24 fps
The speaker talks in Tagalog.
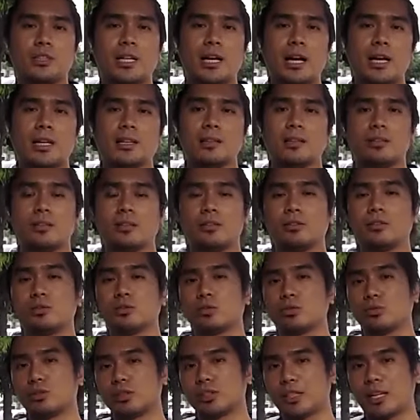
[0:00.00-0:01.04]
chat,
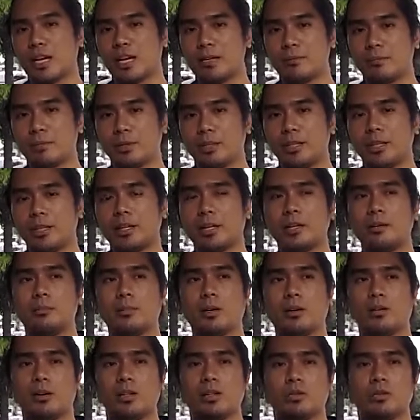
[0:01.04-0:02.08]
through Skype, pwede kayo
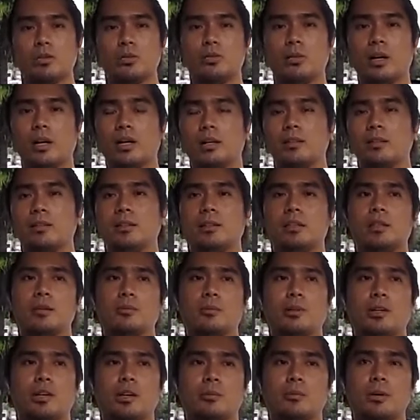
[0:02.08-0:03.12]
magkwentuhan,
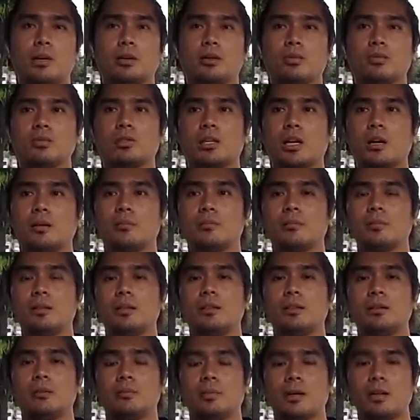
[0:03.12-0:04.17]
pwede kayo mag-usap.
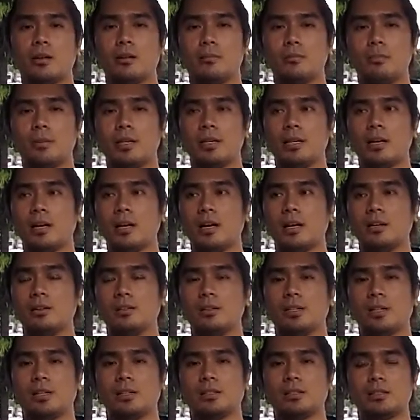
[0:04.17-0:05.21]
Pero ang pinaka ano
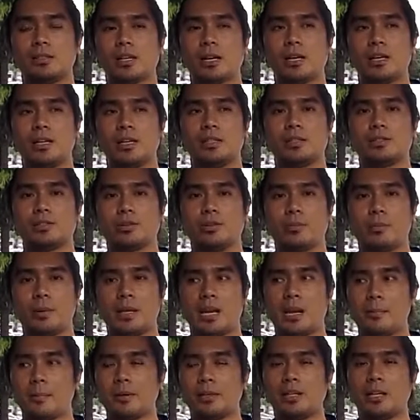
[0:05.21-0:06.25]
niyan, style is so,
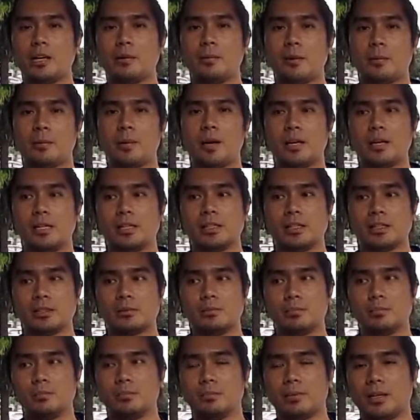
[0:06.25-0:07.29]
pinapadala mo yung mga links,
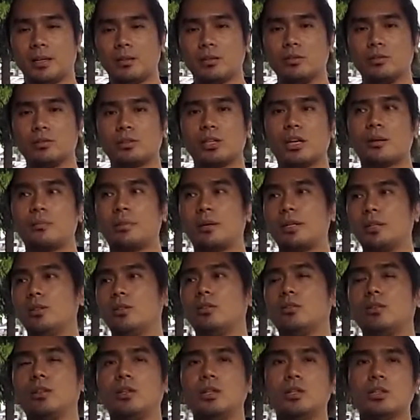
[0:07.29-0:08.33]
pinag-uusapan nyo.
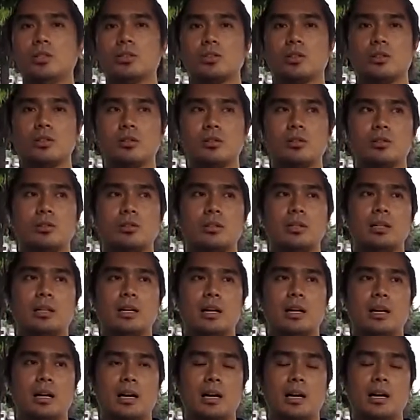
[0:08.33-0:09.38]
So,
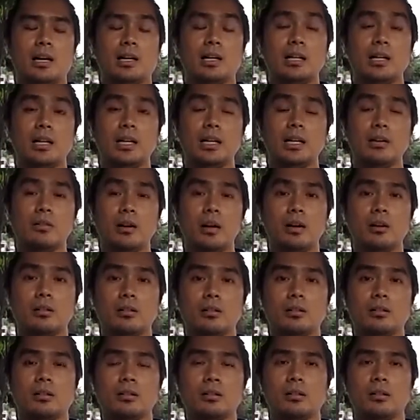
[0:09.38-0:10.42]
ang ginagawa
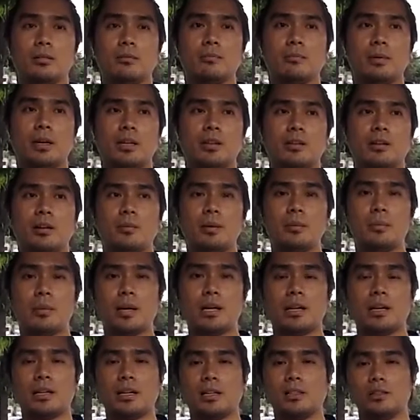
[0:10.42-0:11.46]
ko, meron kami
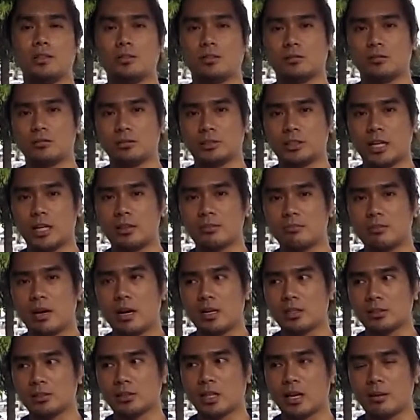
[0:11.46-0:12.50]
parang ano, chat
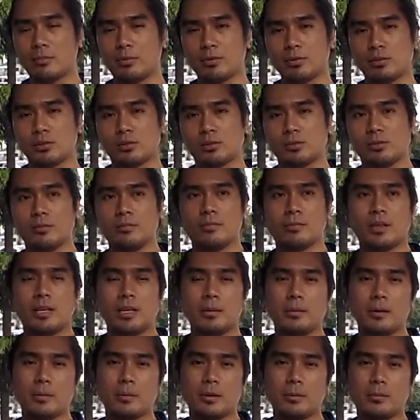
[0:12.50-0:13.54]
box tapos
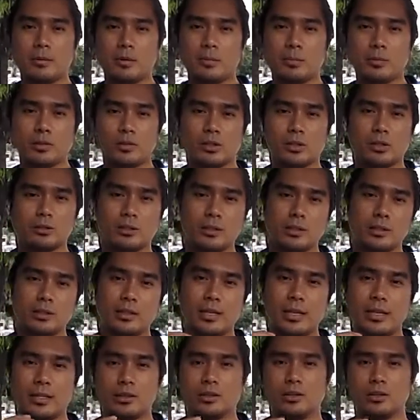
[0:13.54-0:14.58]
lima magpo-post ako ng
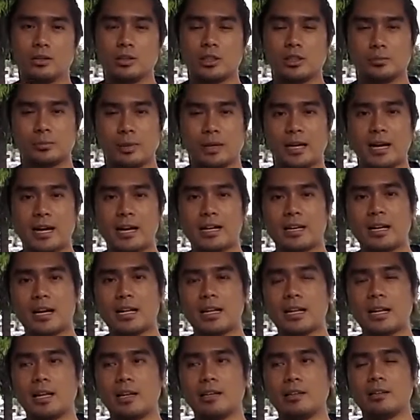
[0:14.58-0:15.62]
link doon tapos
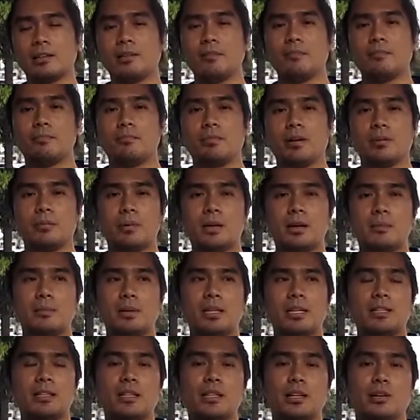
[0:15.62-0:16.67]
pag-aaralan,
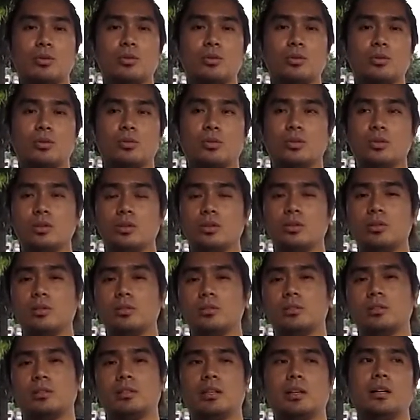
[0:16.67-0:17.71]
magbapalitan ng kuro-kuro,
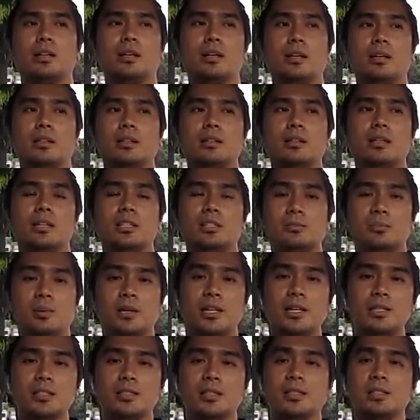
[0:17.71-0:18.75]
ng
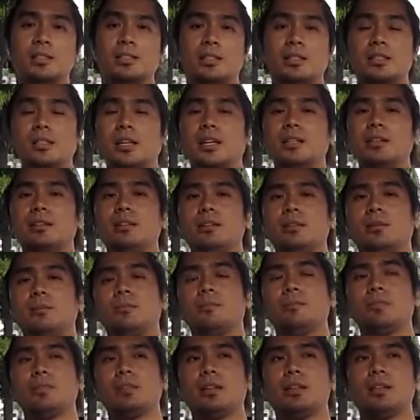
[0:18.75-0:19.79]
experiences, ganyan.
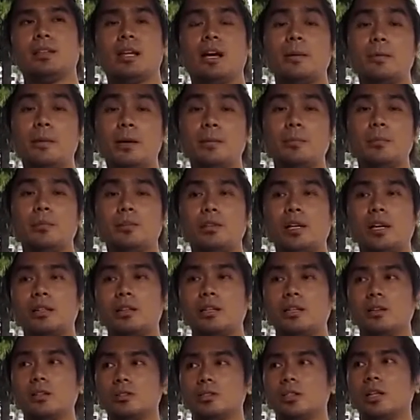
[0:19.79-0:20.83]

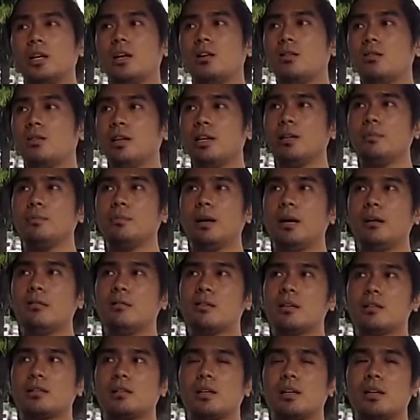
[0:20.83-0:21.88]
Napaka-importante noon. Saka kung
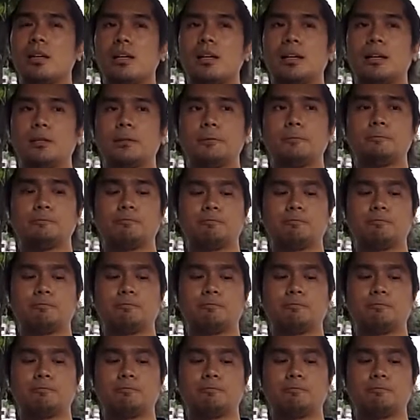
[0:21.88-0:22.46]
halimbawa sa